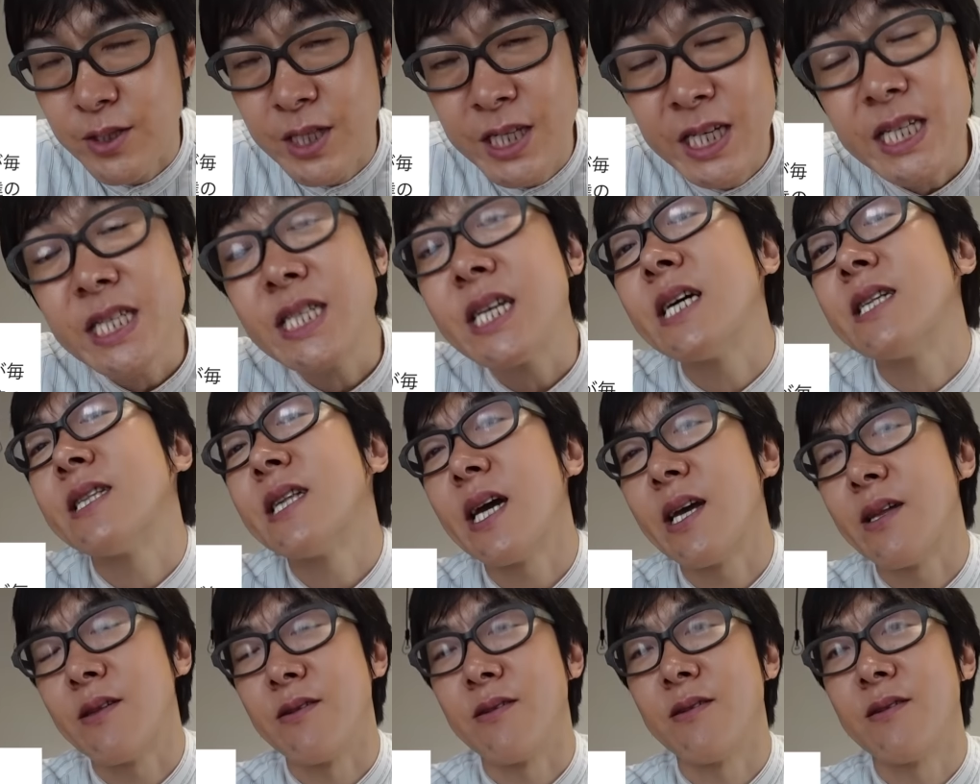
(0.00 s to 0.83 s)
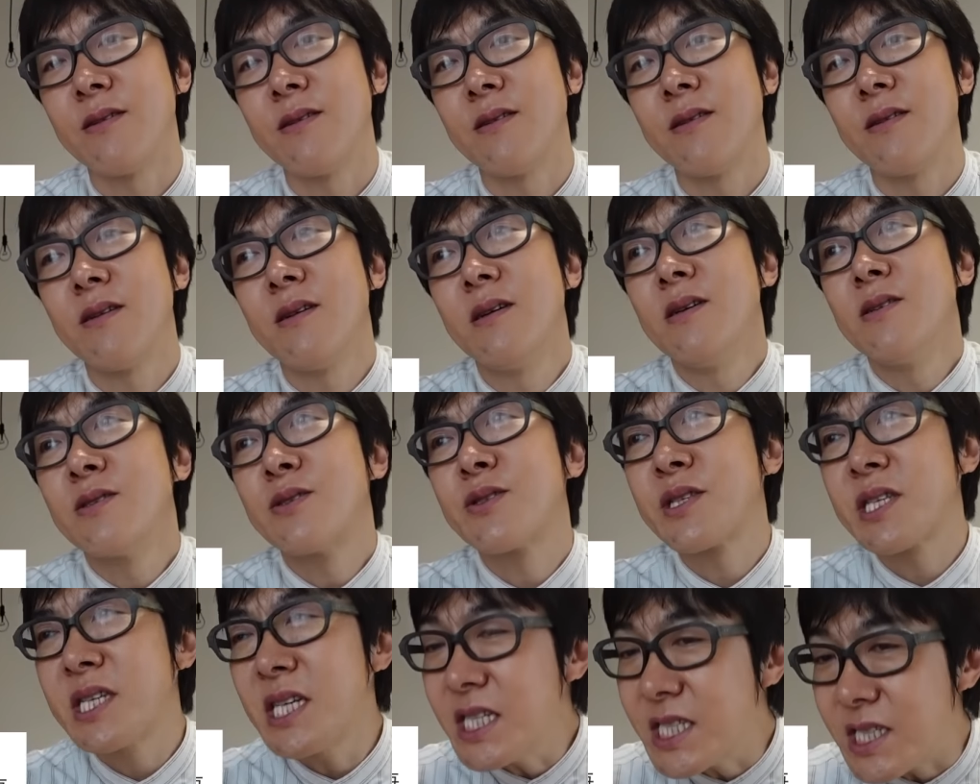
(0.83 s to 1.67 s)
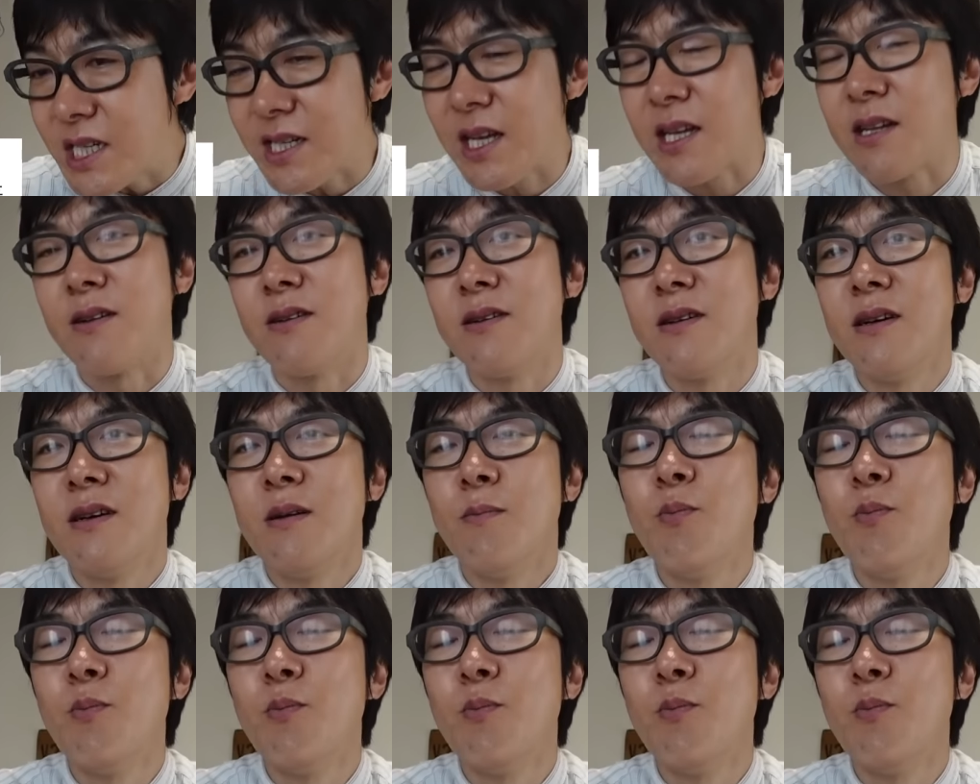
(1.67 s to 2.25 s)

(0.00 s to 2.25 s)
好きじゃないの。好きじゃないの。